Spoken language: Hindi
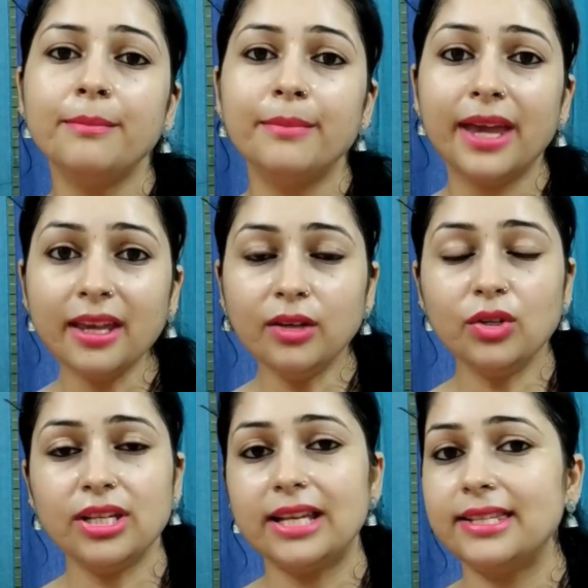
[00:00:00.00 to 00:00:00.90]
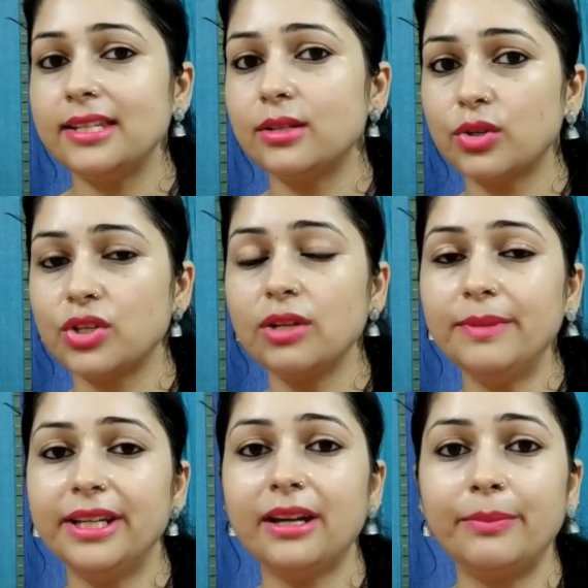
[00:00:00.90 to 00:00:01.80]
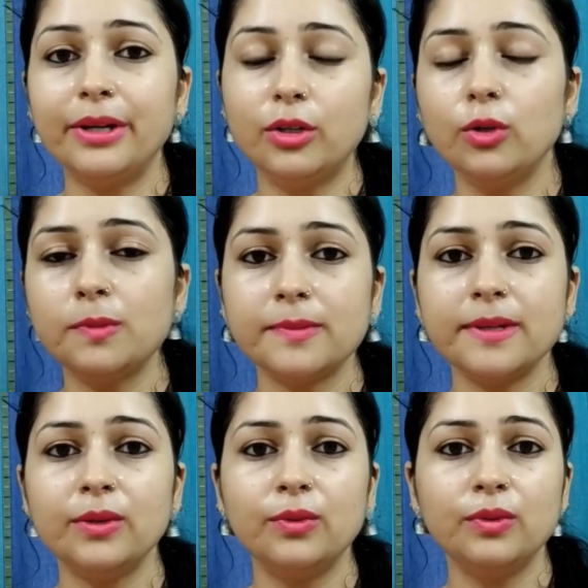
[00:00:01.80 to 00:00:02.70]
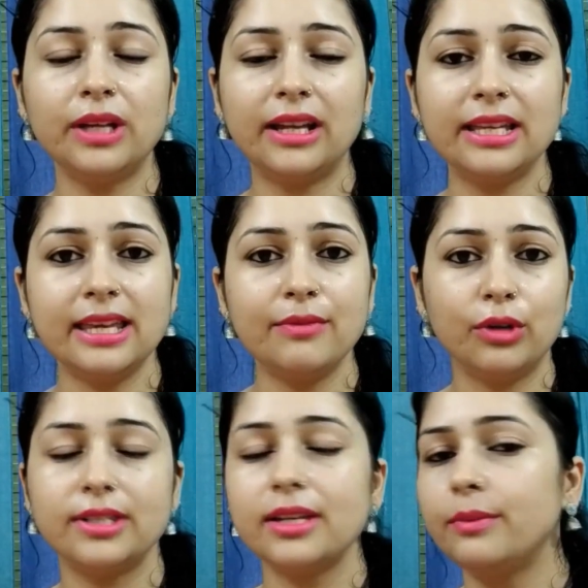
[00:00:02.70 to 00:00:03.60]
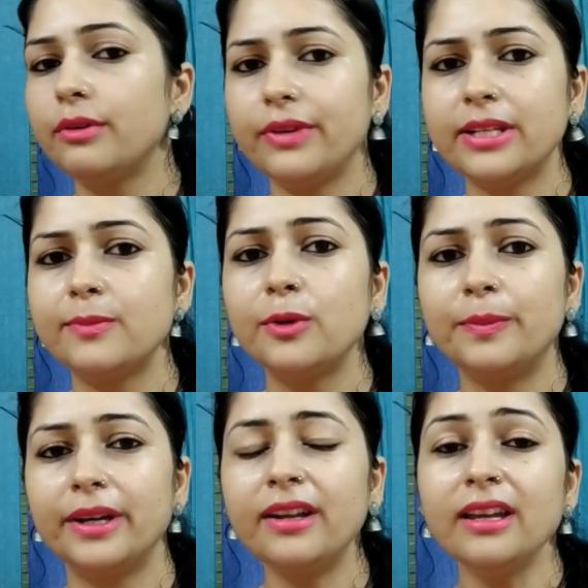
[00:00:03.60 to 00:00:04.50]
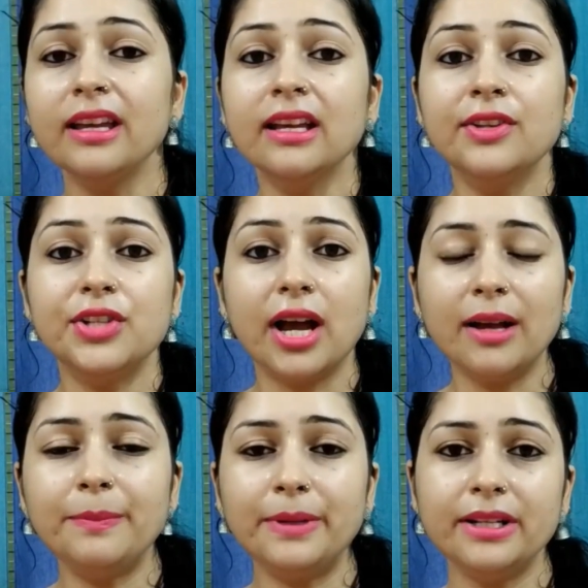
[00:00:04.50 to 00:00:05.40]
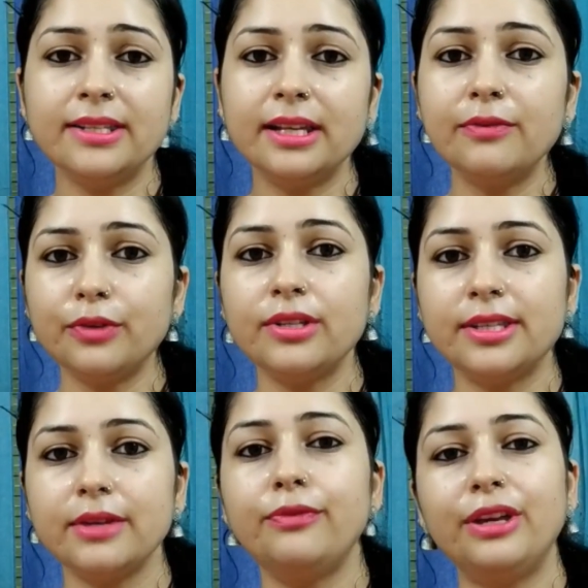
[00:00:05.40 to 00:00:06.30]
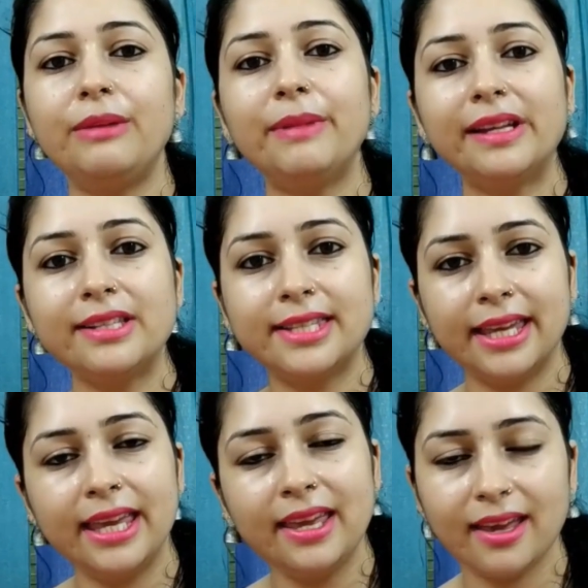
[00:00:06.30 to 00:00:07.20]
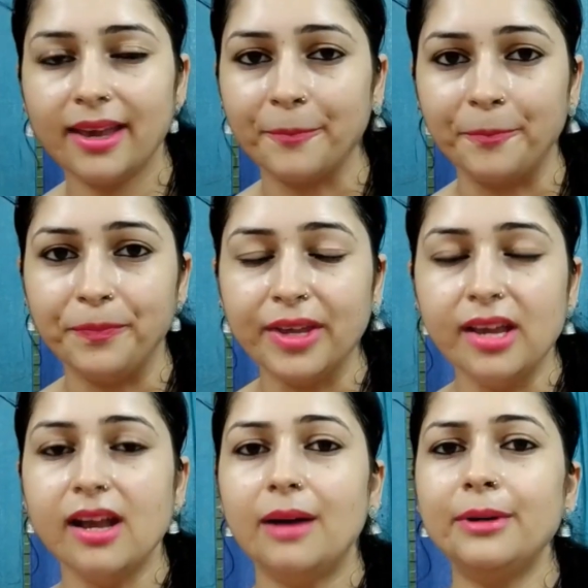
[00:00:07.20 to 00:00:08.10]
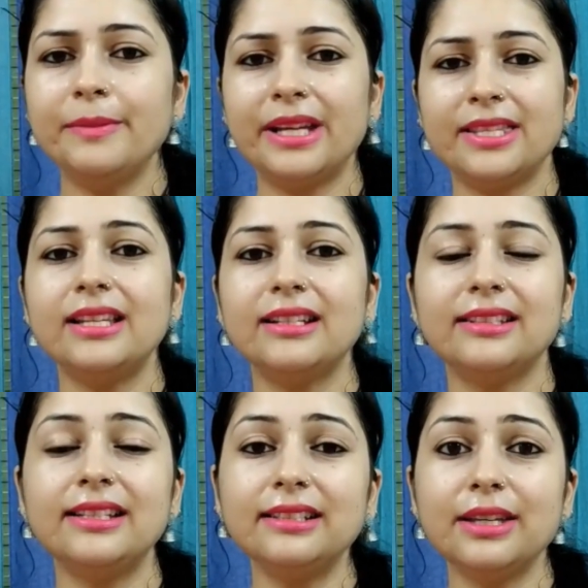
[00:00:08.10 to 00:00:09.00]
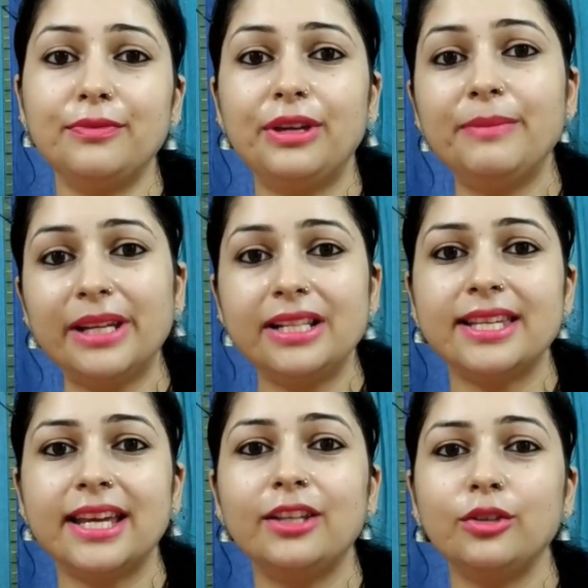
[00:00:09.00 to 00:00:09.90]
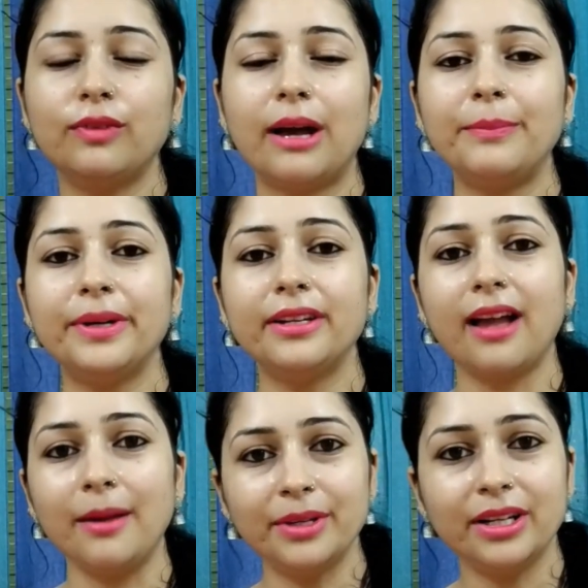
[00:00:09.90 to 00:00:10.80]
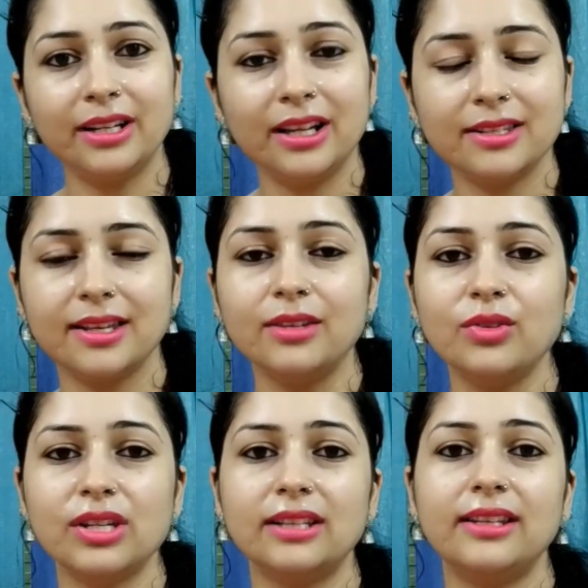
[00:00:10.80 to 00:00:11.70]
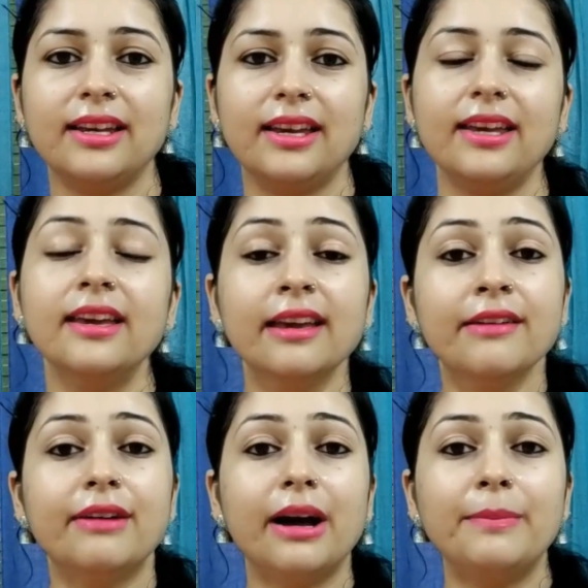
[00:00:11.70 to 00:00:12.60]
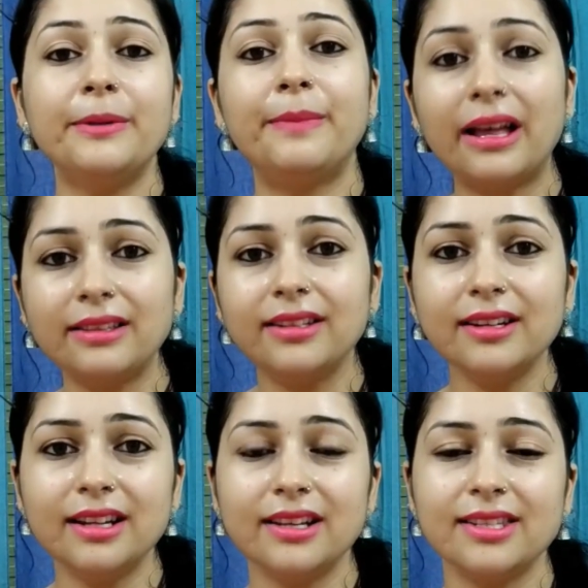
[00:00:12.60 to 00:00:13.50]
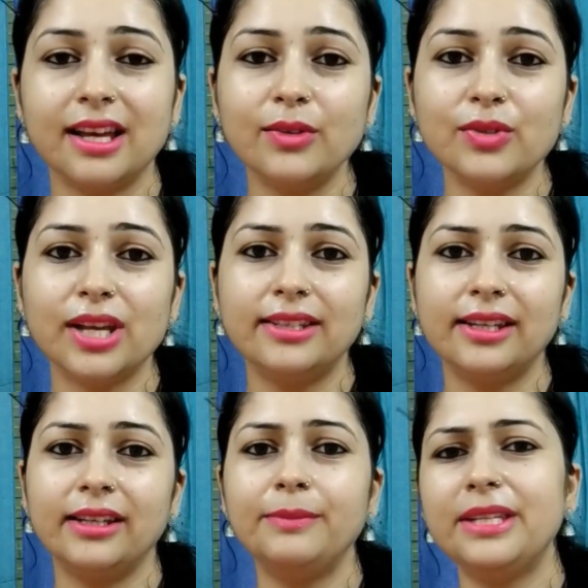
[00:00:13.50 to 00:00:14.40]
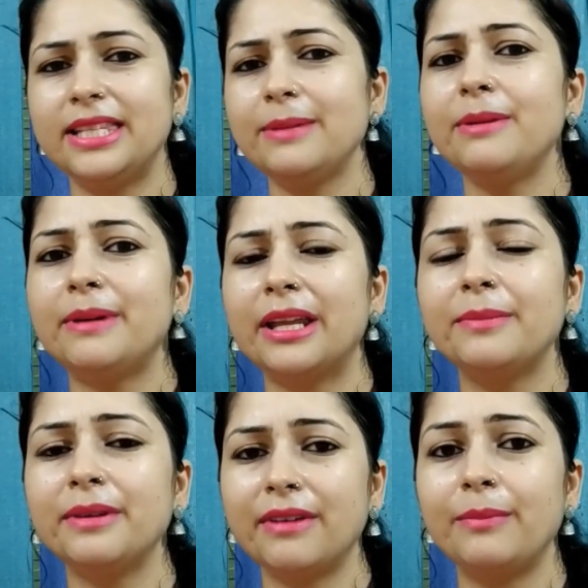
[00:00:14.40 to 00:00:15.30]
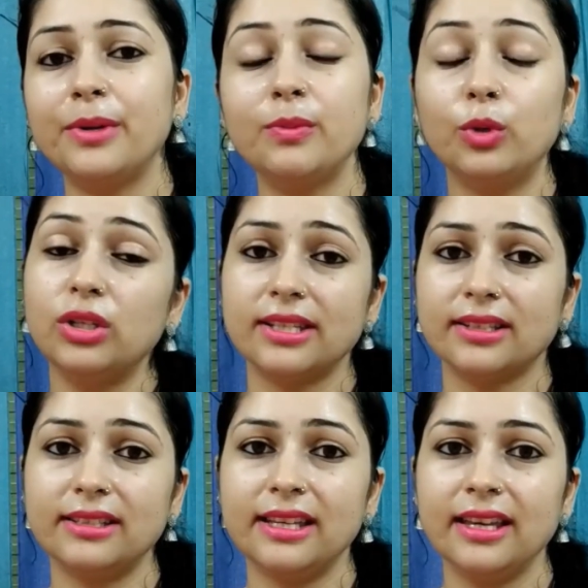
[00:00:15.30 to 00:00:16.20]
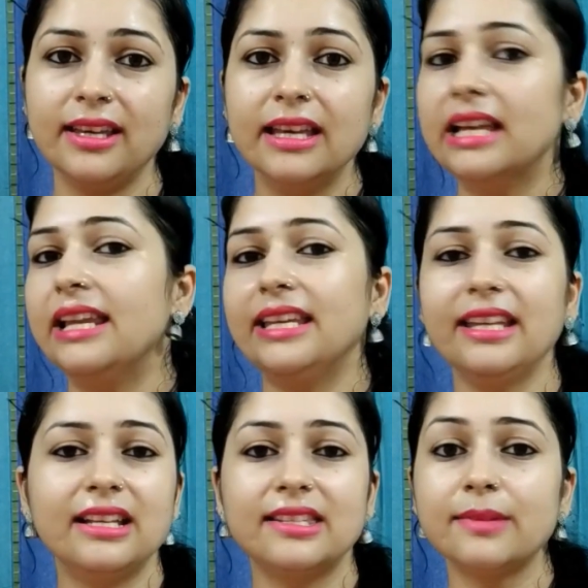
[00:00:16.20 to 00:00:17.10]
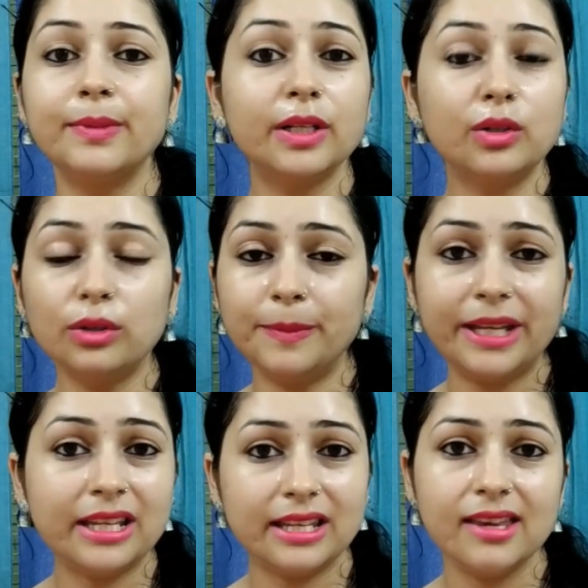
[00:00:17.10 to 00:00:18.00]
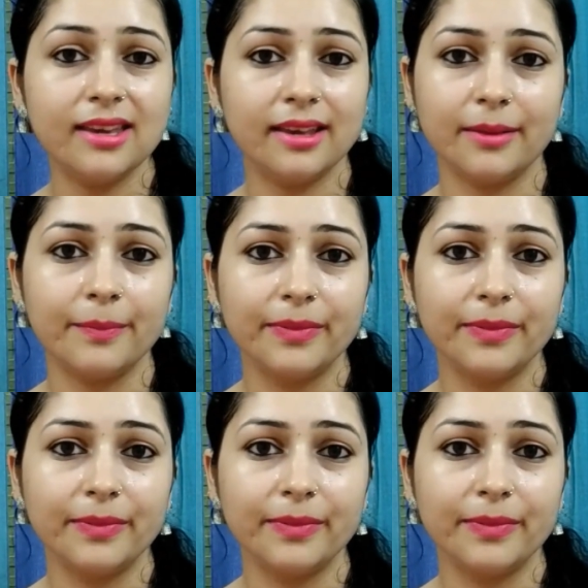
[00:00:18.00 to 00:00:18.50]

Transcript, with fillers: मैं कुछ ऐसे सोशल मीडिया पर ग्रुप्स में हूँ यानी कि व्हाट्सएप और फेसबुक पर जहाँ पर सिर्फ और सिर्फ फीमेल्स ही हैं अब हमें ऐसा लगता है ना कि फीमेल्स हैं तो वहाँ पर काम करना आसान हो जाता है वहाँ पर बात करना आसान हो जाता है आप किसी भी बारे में वहाँ पर बोल सकते हैं लेकिन ऐसा बिल्कुल भी नहीं है